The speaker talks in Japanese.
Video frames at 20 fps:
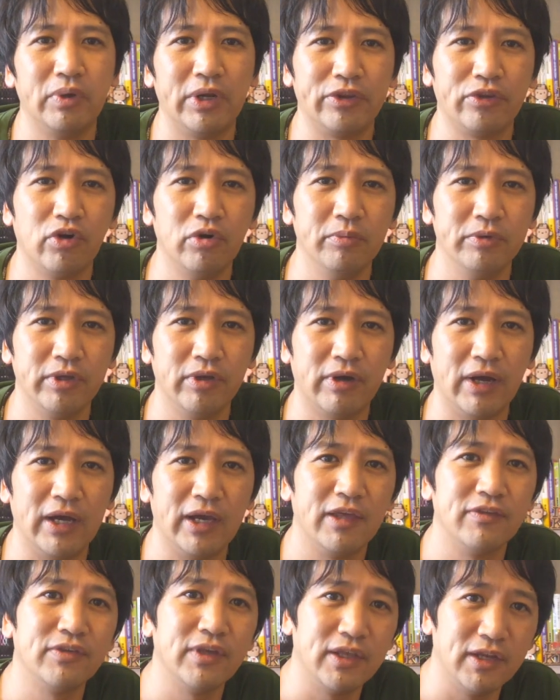プラットフォームというか
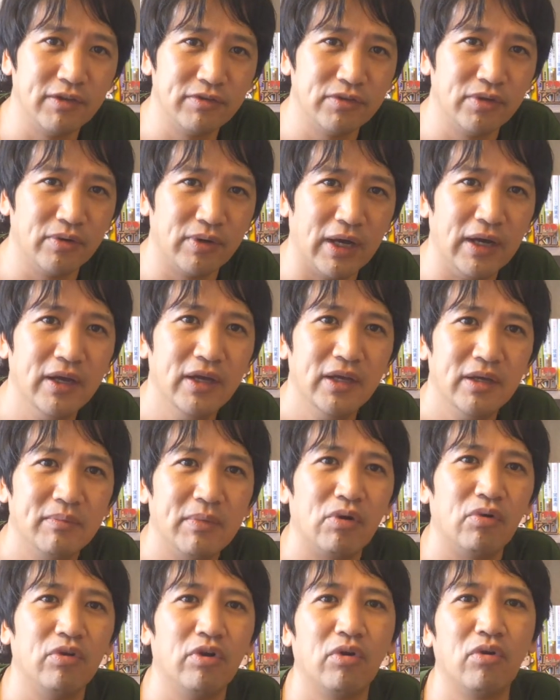SNS というか、
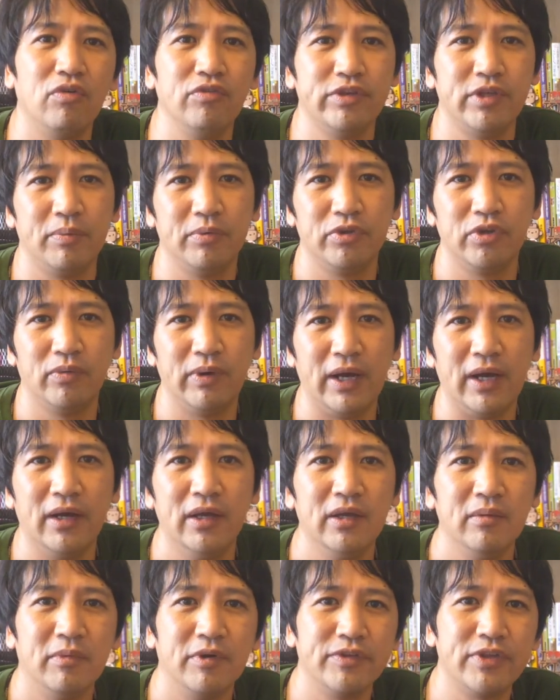まあ、このコンセプト
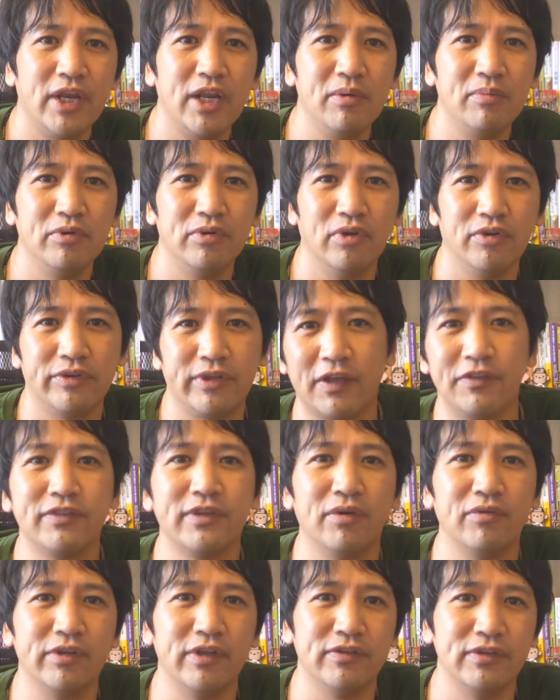はセレブの雑
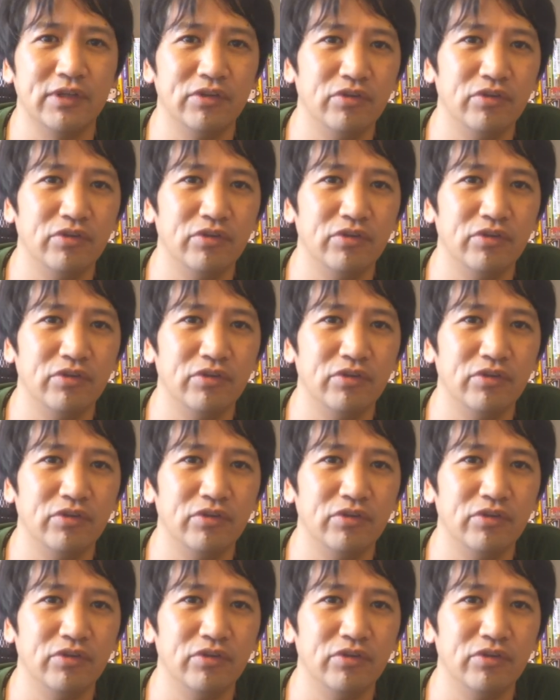談をです